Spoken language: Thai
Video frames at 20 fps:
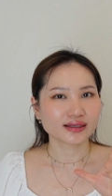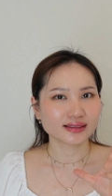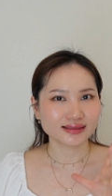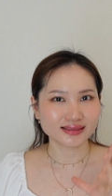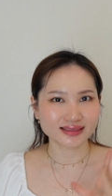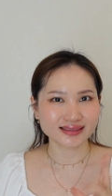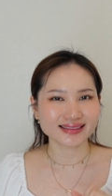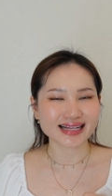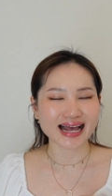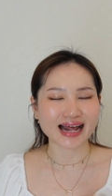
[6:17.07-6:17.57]

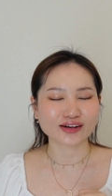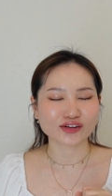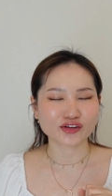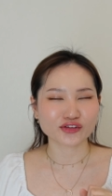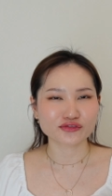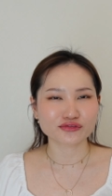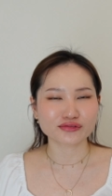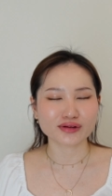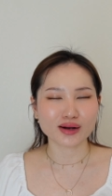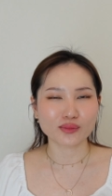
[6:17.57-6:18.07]
ยืนยันคอ
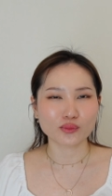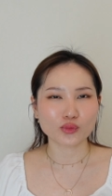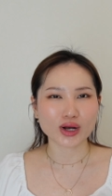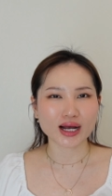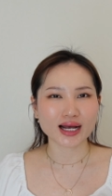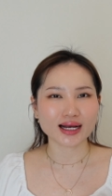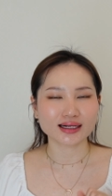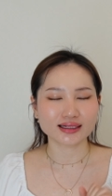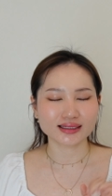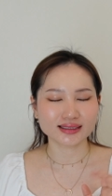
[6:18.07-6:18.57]
นเฟิร์ม
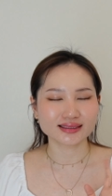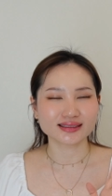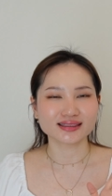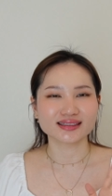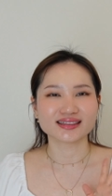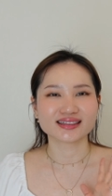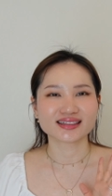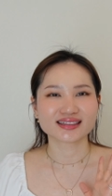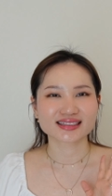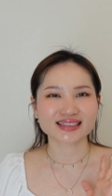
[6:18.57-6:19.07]
ว่าเออ
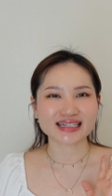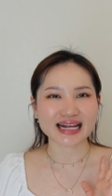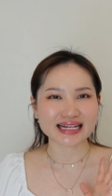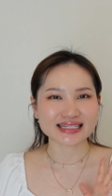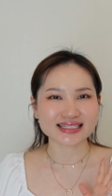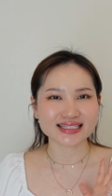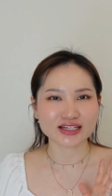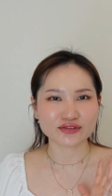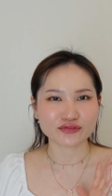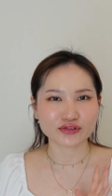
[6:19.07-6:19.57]
การ
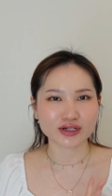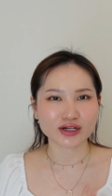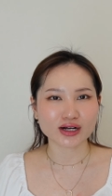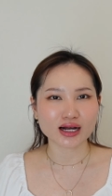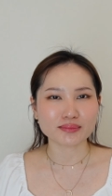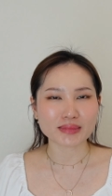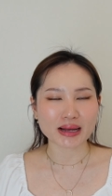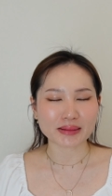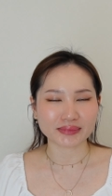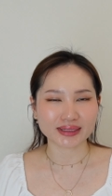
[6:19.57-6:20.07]
ฉีดฟิลเลอร์ข
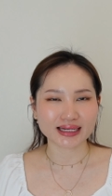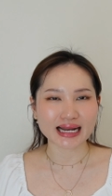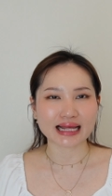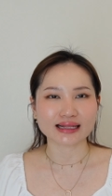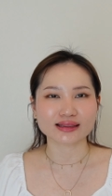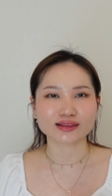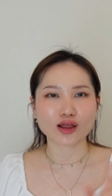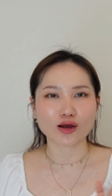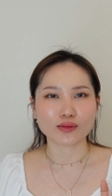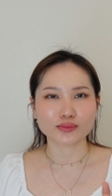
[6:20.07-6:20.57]
มับนี่แหละ
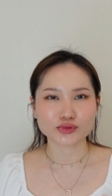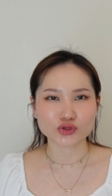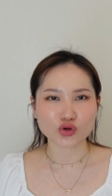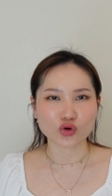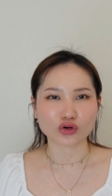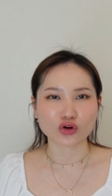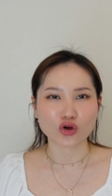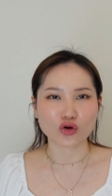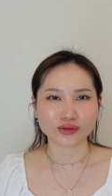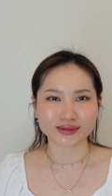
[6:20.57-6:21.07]
ตอบโจ
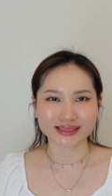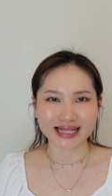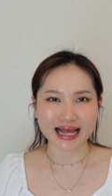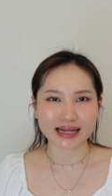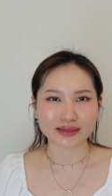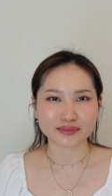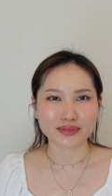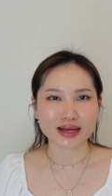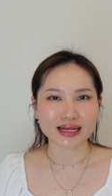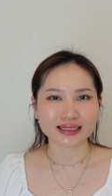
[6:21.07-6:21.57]
ทย์ของตา
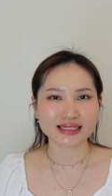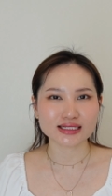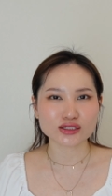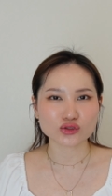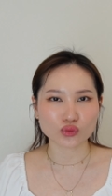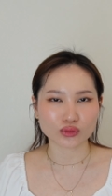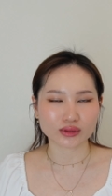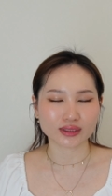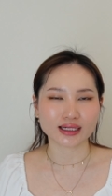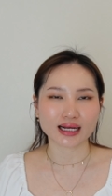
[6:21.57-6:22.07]
ลมากที่
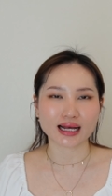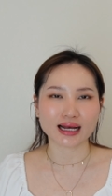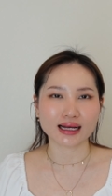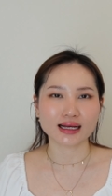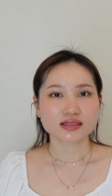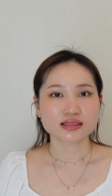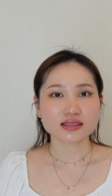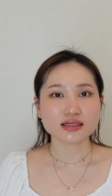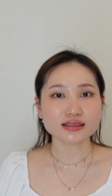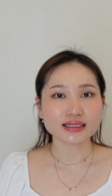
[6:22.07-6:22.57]
สุดนะคะ
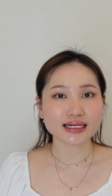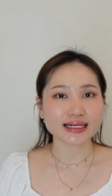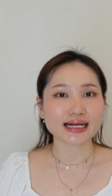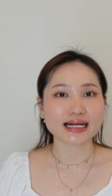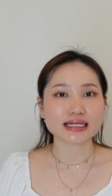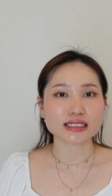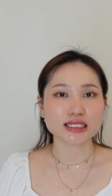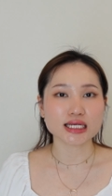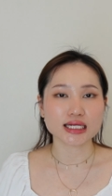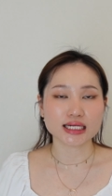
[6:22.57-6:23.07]
ซึ่งในกา
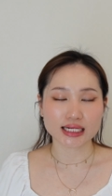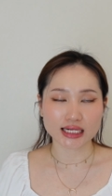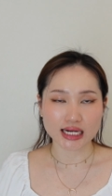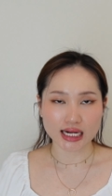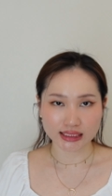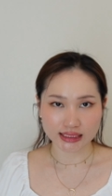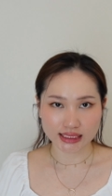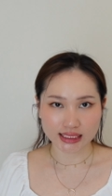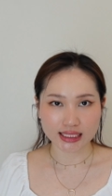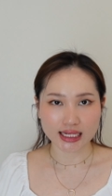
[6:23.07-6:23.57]
รฉีดในค
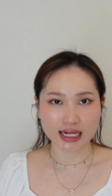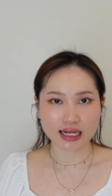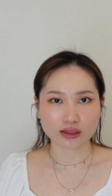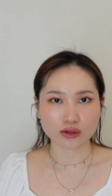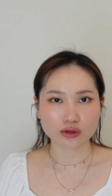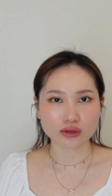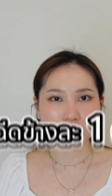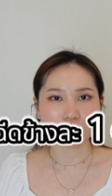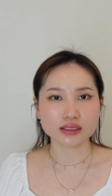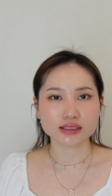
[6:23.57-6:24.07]
รั้งนี้นะคะ
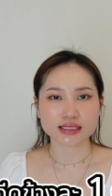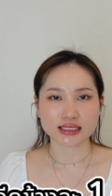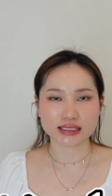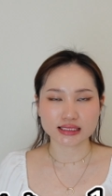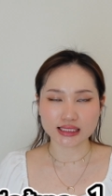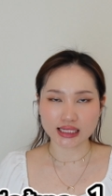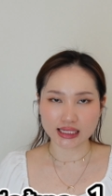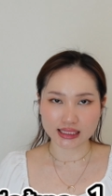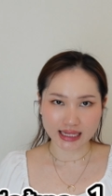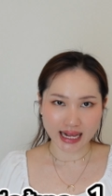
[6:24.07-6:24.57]
ก็คือจะ
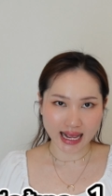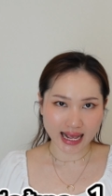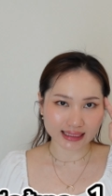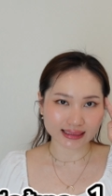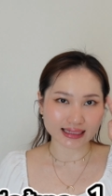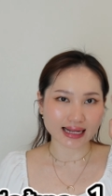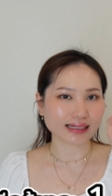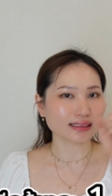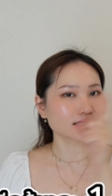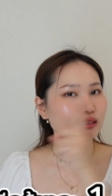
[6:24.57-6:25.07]
ฉีดข้าง
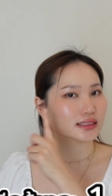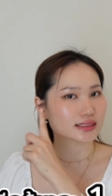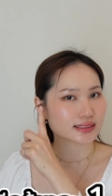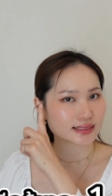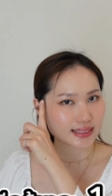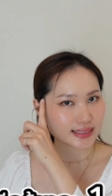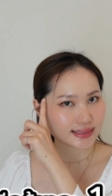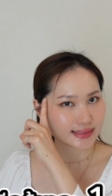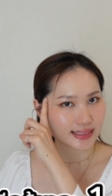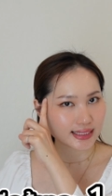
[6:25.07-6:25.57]
ละหนึ่ง
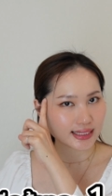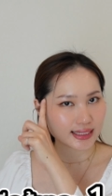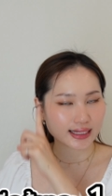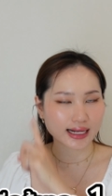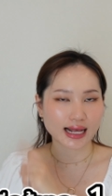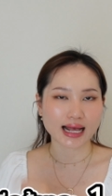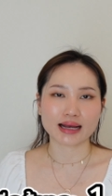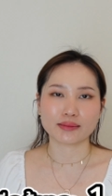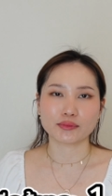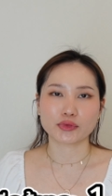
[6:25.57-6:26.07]
ซีซี
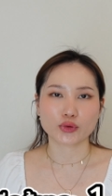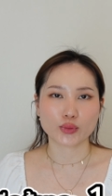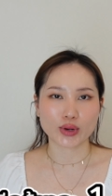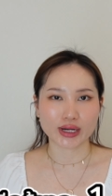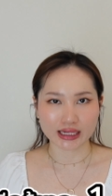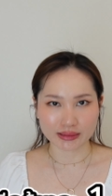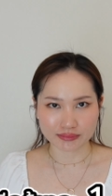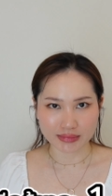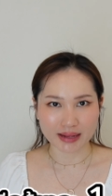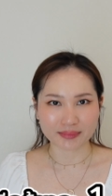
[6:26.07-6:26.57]
ค่ะบริเวณ
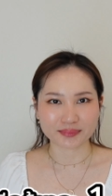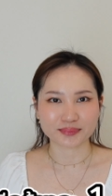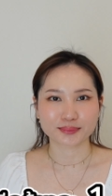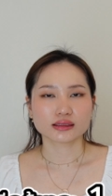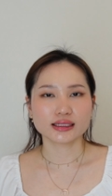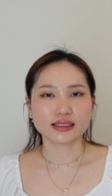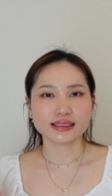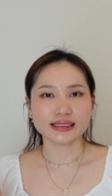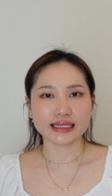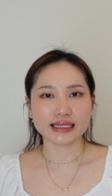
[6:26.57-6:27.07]
ขมับ
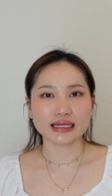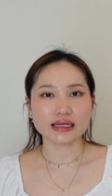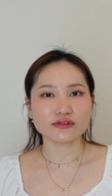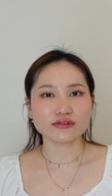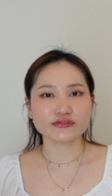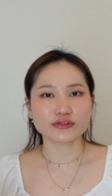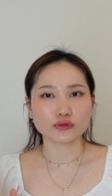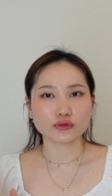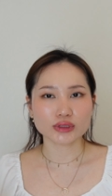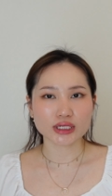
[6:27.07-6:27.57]
ทีนี้
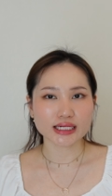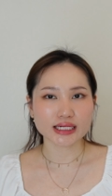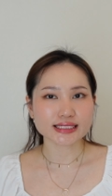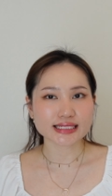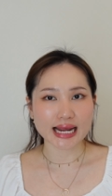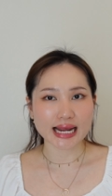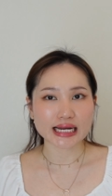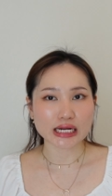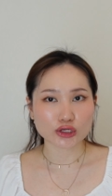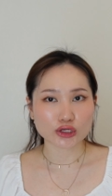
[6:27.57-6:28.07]
ฟิลเลอร์ที่
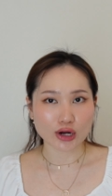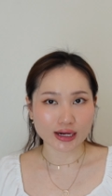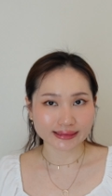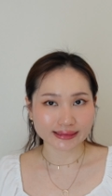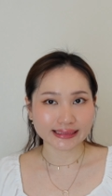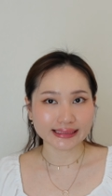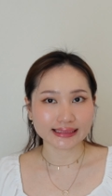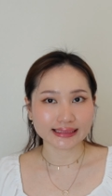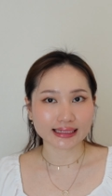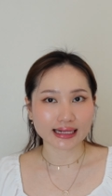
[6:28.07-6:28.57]
ใช้ในครั้ง
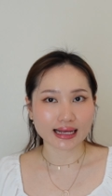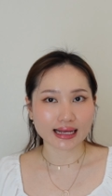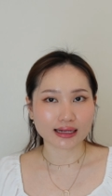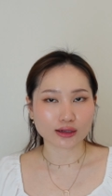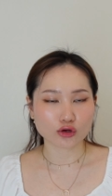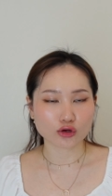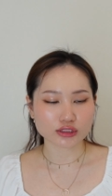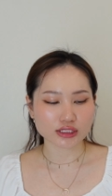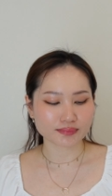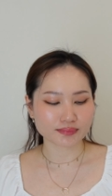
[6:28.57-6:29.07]
นี้นะคะ
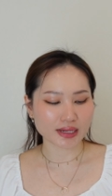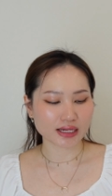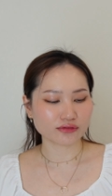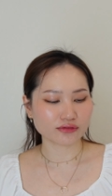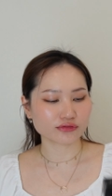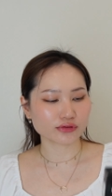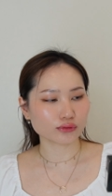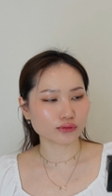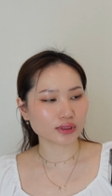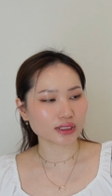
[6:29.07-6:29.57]
ก็จะเป็น
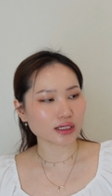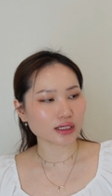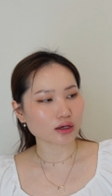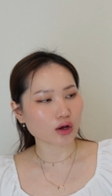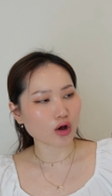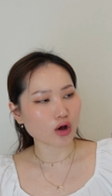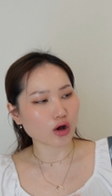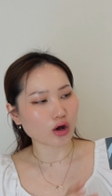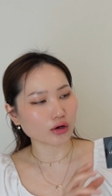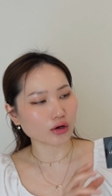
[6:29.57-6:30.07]
ฟิลเลอร์
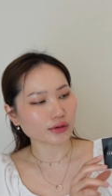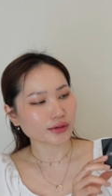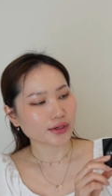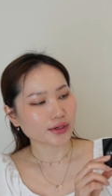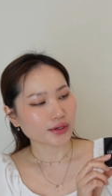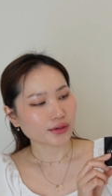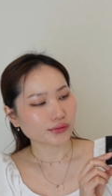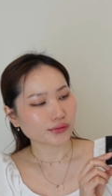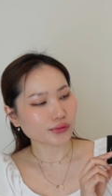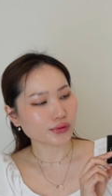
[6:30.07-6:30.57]
ของ
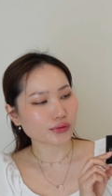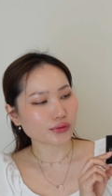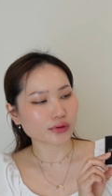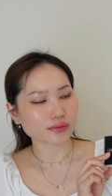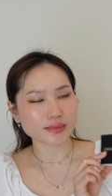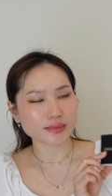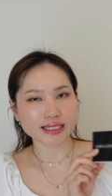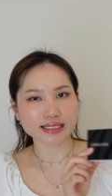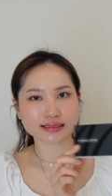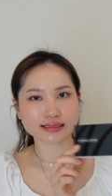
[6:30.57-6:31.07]

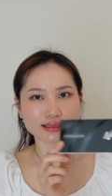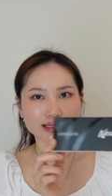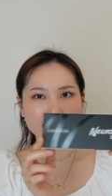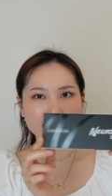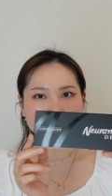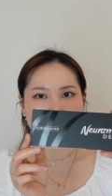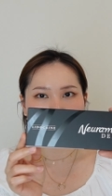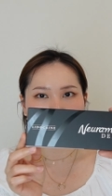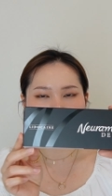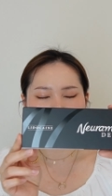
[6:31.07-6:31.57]
Neuramis อั
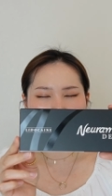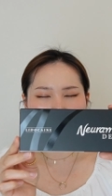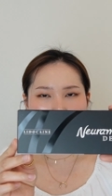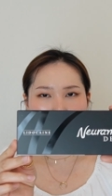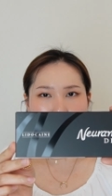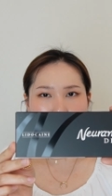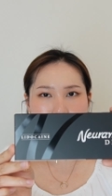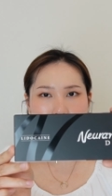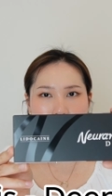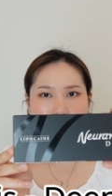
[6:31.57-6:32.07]
นนี้เลย